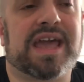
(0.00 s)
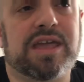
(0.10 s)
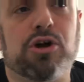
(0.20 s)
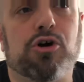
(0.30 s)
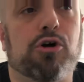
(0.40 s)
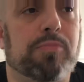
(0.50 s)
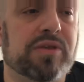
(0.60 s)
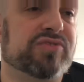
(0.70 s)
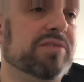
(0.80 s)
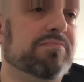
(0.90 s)
io
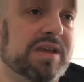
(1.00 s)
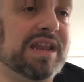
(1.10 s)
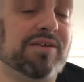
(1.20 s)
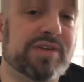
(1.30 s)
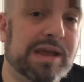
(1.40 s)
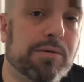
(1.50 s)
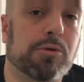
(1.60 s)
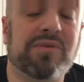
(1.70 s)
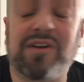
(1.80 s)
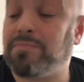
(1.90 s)
penso al Milan, vediamo
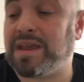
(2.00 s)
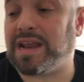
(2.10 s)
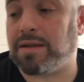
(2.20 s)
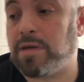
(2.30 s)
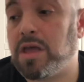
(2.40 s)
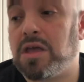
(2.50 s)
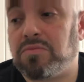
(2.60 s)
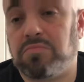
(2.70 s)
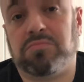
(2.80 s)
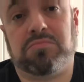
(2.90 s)
come va il Milan,
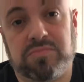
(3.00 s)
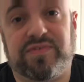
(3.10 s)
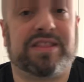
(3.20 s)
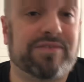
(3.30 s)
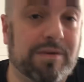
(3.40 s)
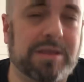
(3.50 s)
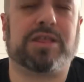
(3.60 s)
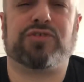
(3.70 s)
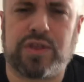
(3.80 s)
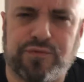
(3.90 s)
mm, effettivamente
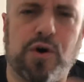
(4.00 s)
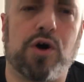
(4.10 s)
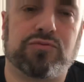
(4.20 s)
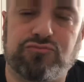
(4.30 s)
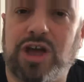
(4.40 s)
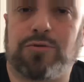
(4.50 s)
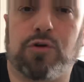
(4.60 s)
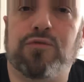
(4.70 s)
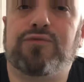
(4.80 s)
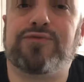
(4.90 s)
siete
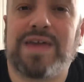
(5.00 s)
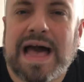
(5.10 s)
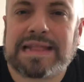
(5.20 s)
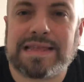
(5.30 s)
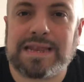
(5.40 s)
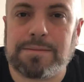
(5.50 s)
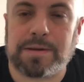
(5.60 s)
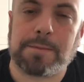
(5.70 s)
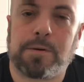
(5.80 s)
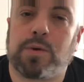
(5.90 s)
gonfiateli,
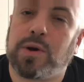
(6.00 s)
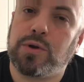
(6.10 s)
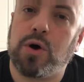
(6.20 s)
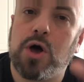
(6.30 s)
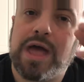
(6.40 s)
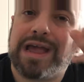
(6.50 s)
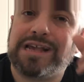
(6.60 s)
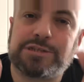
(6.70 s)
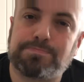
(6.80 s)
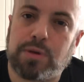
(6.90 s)
perché poi quando
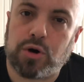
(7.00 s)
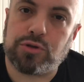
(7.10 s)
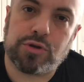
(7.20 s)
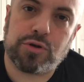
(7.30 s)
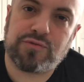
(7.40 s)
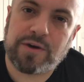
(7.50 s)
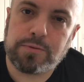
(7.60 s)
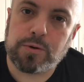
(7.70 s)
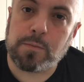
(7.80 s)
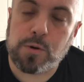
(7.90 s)
esplodono fa più
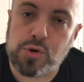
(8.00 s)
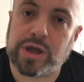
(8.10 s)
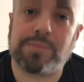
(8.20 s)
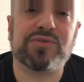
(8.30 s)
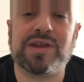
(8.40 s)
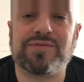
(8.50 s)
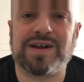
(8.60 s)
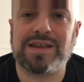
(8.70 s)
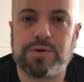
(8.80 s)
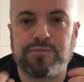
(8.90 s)
rumore, bisogna
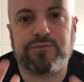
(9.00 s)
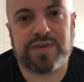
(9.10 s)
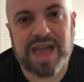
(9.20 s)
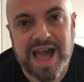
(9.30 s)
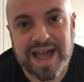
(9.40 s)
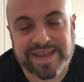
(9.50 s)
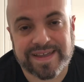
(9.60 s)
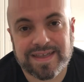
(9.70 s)
farli gonfiare,